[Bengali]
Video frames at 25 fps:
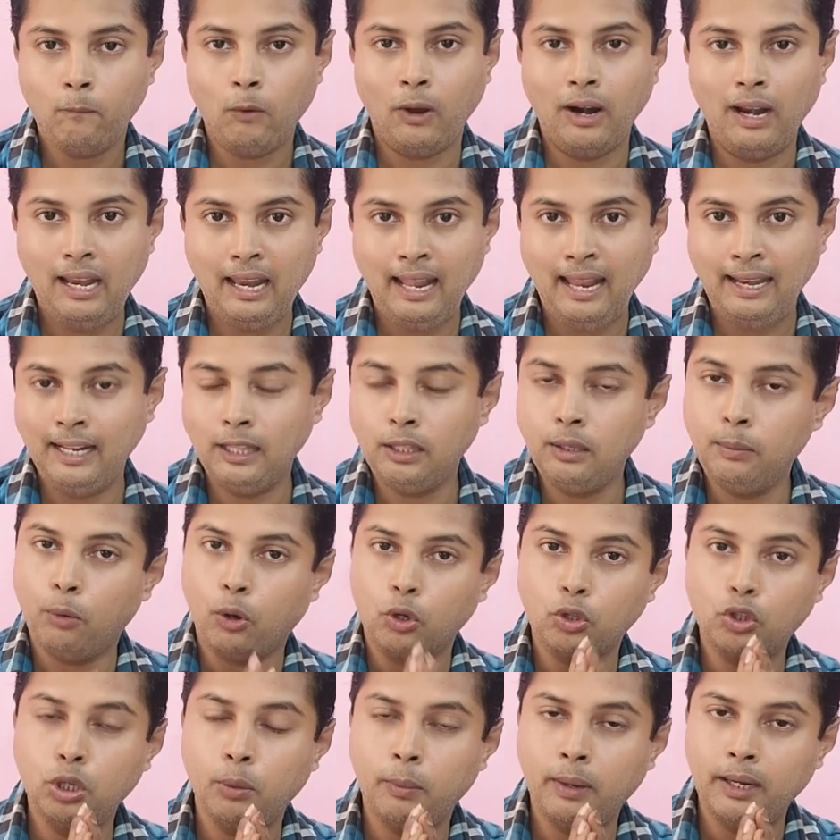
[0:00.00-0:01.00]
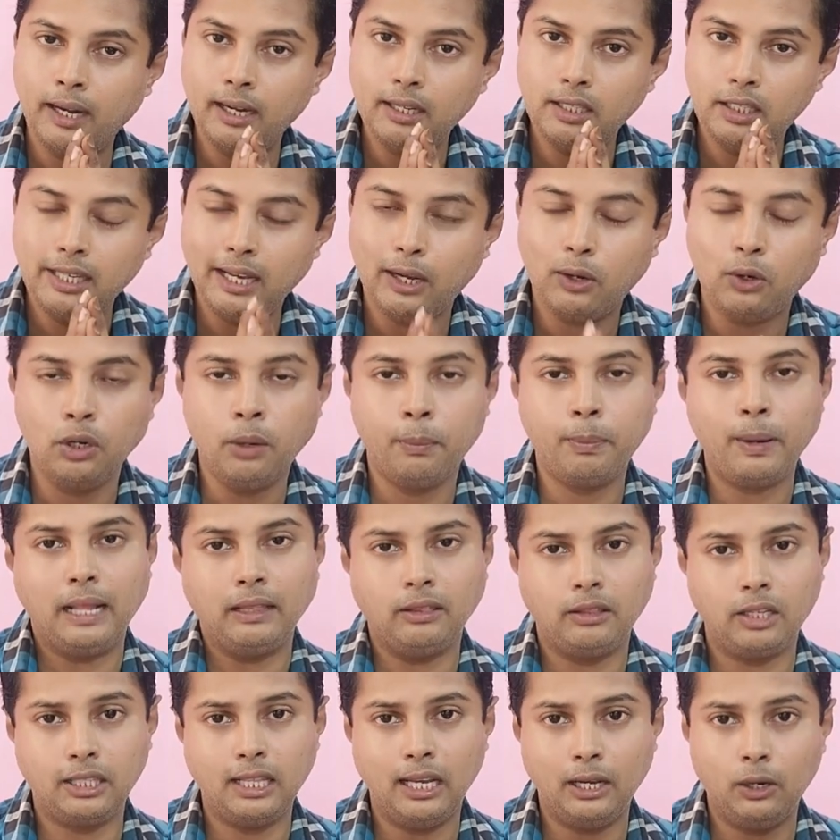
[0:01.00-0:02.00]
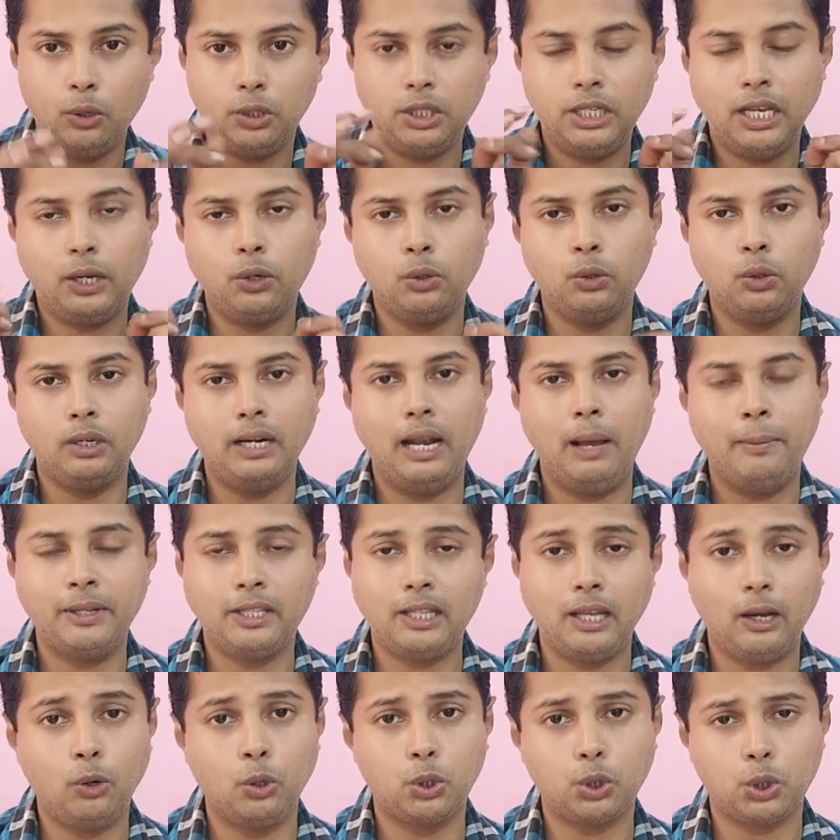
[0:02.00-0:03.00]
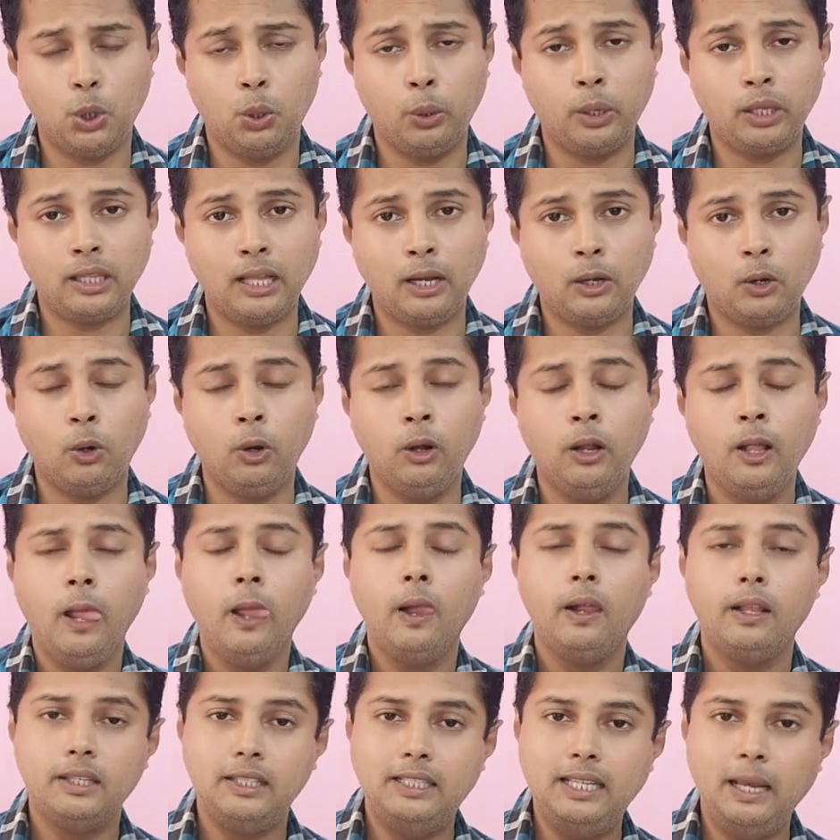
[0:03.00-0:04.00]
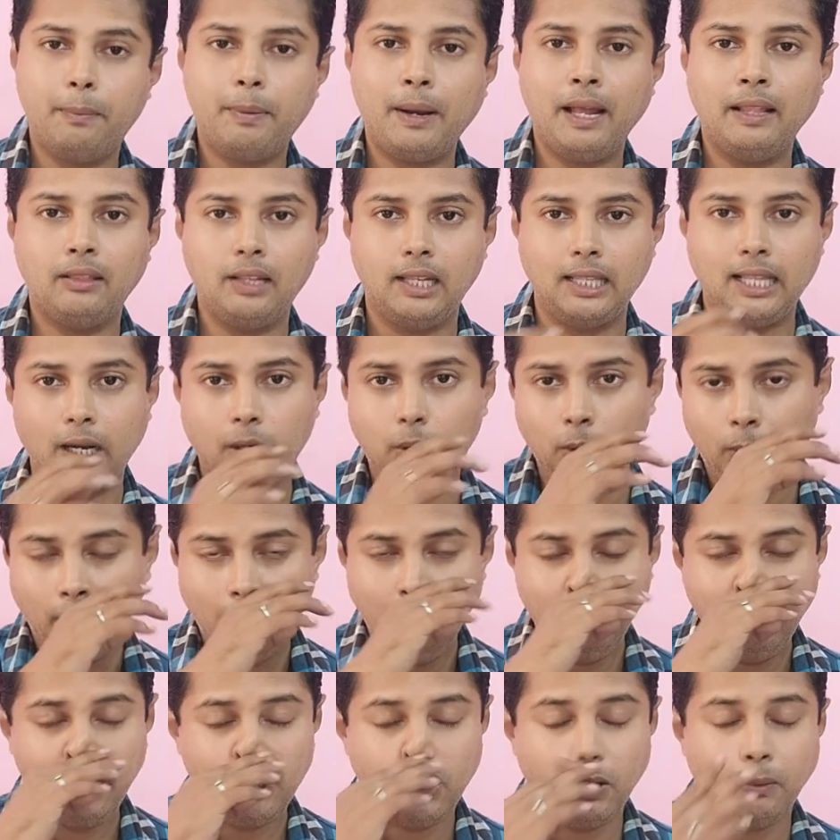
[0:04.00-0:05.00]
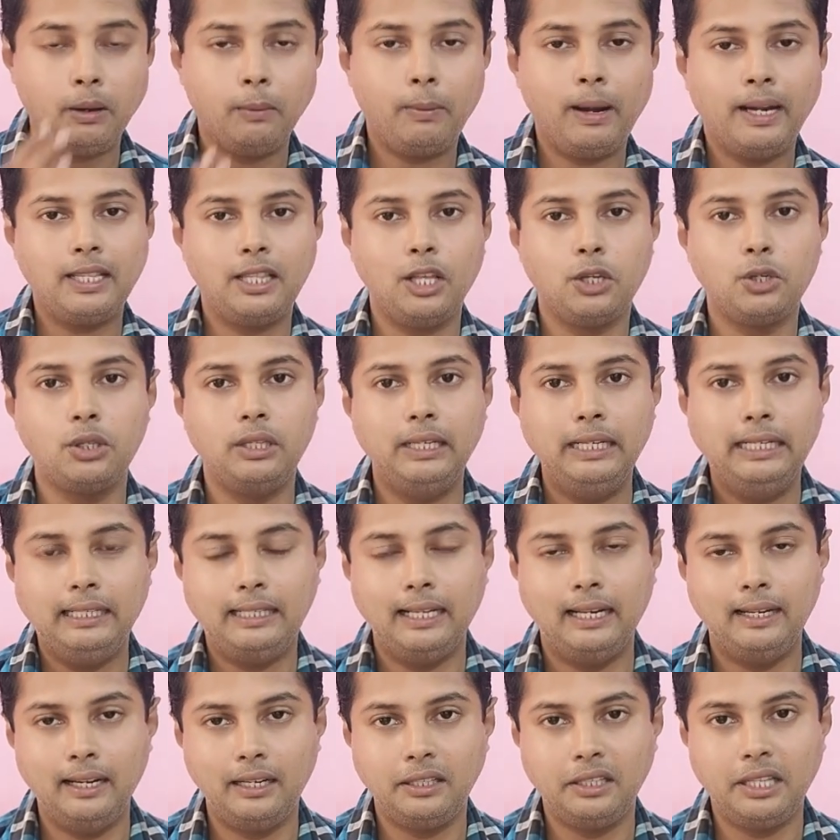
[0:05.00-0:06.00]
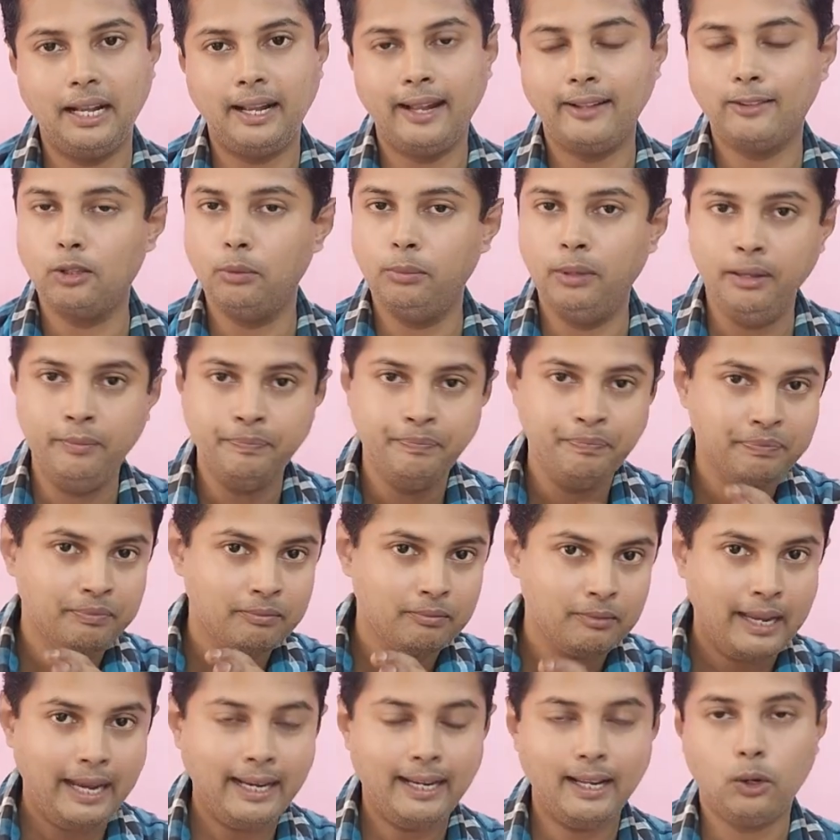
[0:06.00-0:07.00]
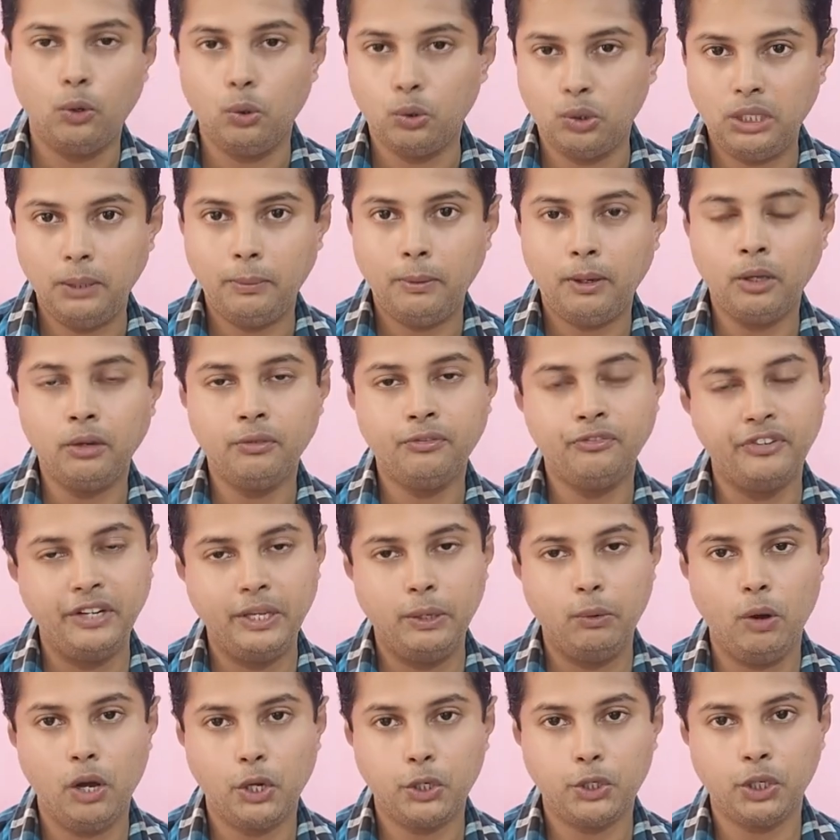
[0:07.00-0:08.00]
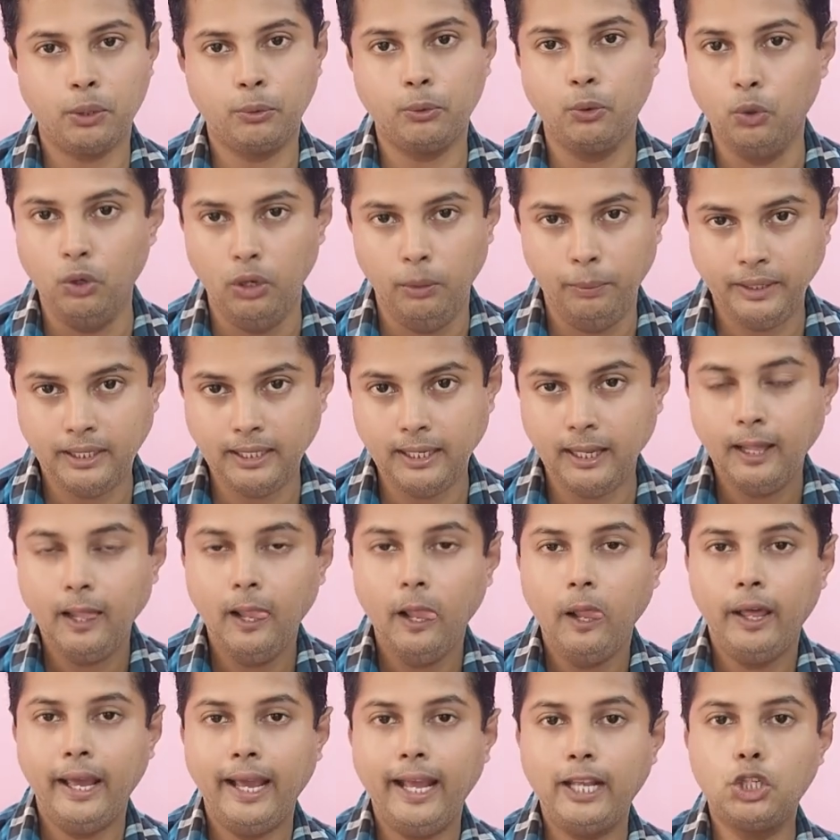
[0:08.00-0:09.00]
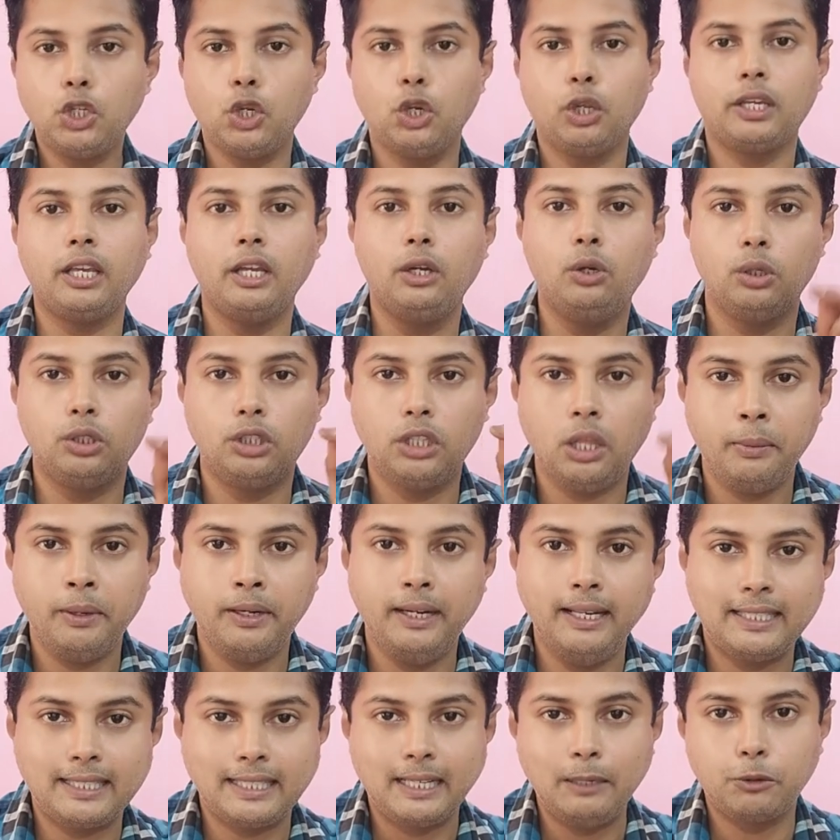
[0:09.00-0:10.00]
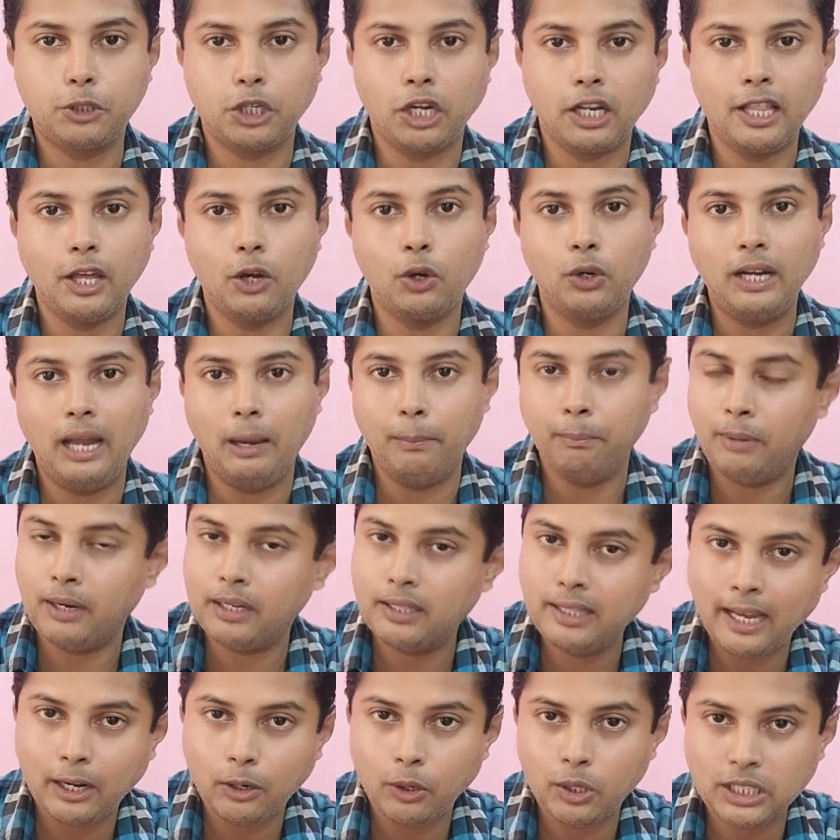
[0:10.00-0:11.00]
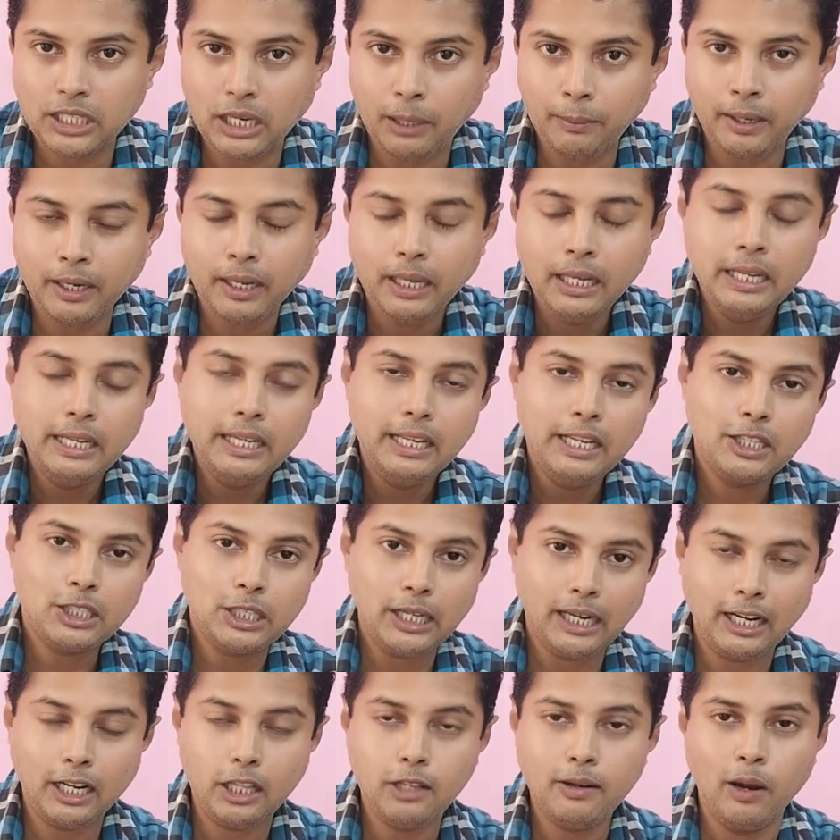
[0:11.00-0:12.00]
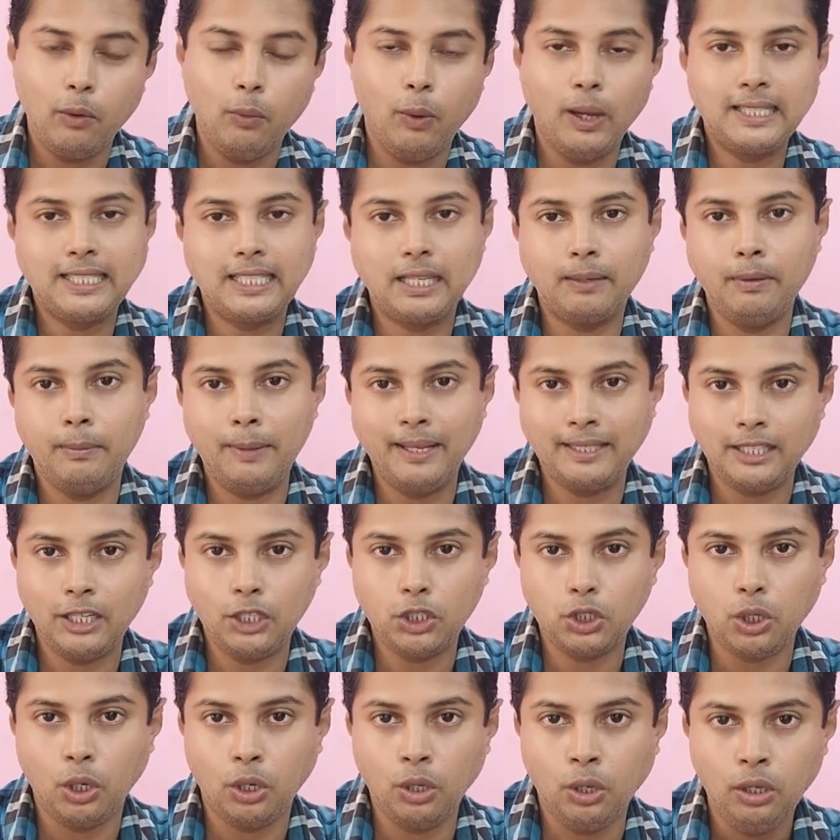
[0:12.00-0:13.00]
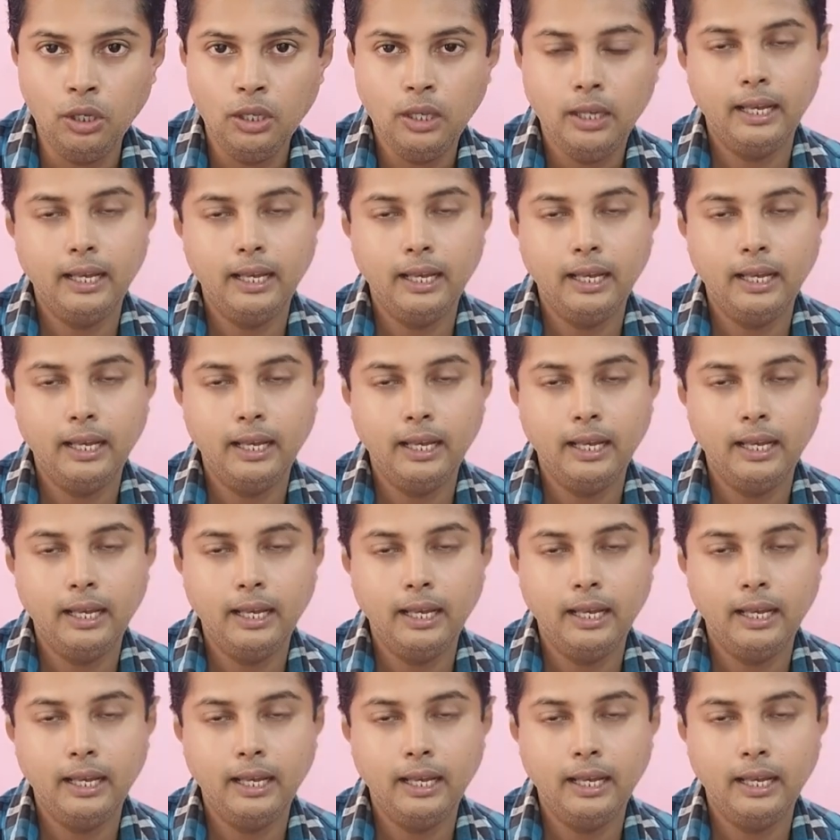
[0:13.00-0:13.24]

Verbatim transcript: অনলাইনে যদি বর্ধমানের যে কোনো প্রান্তে থাকো যে কোনো গ্রামে থাকো শহরে থাকো যে প্রান্তে থাকো তোমার বাড়িতে যদি ইন্টারনেট থাকে তুমি এটা করতে পারো ফ্রি ওয়ার্কশপ গুগল মিটে এর জন্য কী করতে হবে ডিসক্রিপশনে দেখো নাম্বার দেওয়া রয়েছে আমার সেখানে তোমরা হোয়াটসঅ্যাপে মেসেজ করো